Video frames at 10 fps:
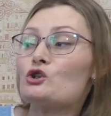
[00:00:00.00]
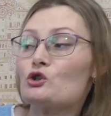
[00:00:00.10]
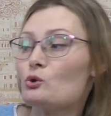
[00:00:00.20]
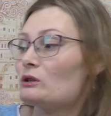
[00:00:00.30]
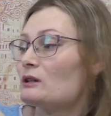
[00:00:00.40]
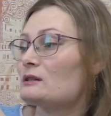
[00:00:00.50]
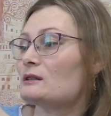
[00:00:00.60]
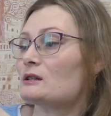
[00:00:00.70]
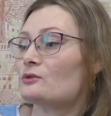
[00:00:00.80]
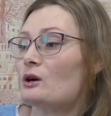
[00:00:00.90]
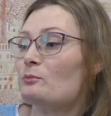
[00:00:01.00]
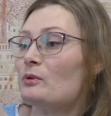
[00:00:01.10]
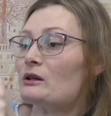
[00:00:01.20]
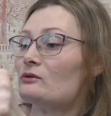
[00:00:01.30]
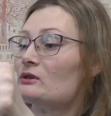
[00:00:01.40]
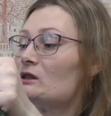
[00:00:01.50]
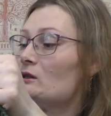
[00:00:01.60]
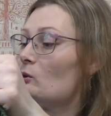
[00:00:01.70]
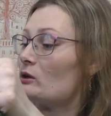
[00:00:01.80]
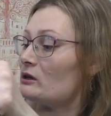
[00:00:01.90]
Шорты, кстати, в компании
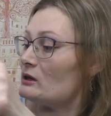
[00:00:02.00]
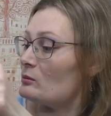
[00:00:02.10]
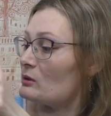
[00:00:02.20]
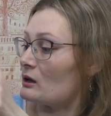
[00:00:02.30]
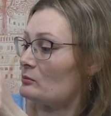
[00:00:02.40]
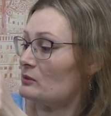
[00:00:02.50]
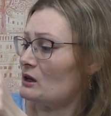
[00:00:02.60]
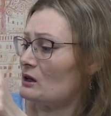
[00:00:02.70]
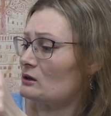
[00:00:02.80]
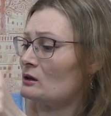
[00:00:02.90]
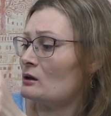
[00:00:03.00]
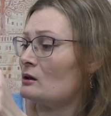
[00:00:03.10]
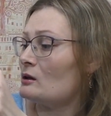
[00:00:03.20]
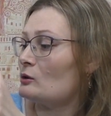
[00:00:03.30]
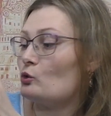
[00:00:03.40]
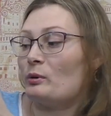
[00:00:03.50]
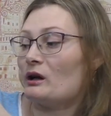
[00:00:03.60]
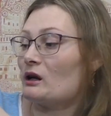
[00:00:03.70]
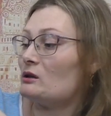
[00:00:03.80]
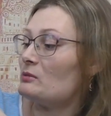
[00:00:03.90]
«Василек» не маломерят. Ну, по
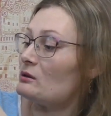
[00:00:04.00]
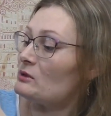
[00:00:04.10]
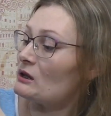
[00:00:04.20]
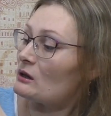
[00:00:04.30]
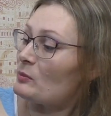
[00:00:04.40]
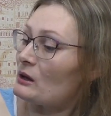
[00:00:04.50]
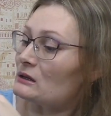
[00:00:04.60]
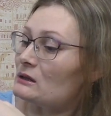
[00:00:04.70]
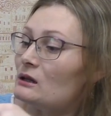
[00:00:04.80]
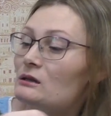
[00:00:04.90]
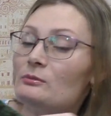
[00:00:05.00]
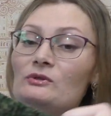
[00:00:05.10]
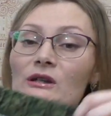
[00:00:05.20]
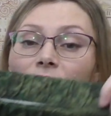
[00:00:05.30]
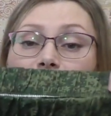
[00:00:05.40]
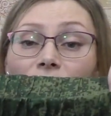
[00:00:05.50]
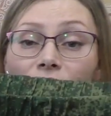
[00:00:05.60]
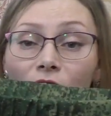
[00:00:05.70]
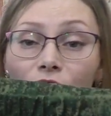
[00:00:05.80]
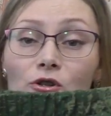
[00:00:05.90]
крайней мере, мне так показалось. Мы взяли
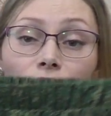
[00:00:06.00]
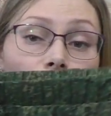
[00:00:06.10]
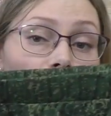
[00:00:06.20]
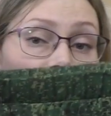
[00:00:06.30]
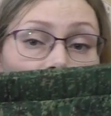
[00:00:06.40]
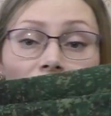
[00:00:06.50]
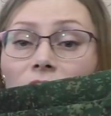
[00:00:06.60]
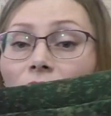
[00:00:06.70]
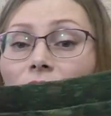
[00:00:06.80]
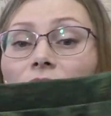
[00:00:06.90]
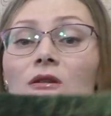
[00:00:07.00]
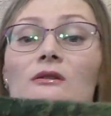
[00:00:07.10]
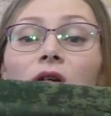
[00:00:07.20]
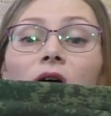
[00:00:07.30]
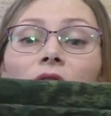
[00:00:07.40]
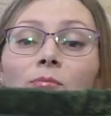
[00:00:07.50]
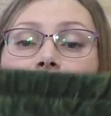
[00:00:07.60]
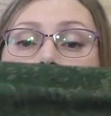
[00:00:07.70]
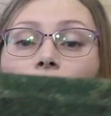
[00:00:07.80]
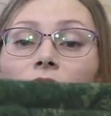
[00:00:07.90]
56 размер, и они идеально
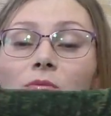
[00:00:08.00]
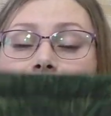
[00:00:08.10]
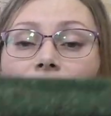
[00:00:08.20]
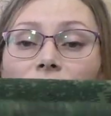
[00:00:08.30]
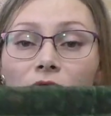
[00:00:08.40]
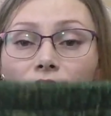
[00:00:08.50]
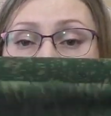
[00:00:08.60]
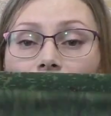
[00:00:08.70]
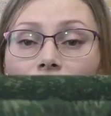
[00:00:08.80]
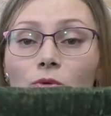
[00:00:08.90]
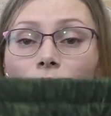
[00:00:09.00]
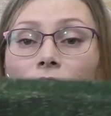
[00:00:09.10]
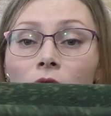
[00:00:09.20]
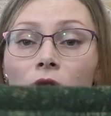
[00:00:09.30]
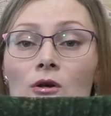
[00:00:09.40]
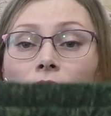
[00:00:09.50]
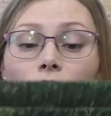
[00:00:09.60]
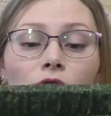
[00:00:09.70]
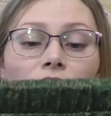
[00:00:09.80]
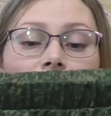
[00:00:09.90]
подходят на 56
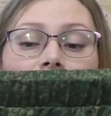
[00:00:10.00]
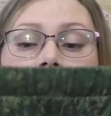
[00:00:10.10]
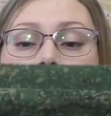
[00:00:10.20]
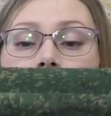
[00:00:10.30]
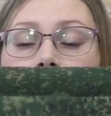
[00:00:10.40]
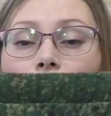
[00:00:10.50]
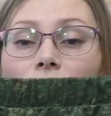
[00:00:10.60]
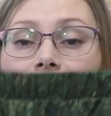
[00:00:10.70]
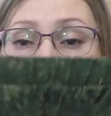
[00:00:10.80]
то есть здесь такая вот широкая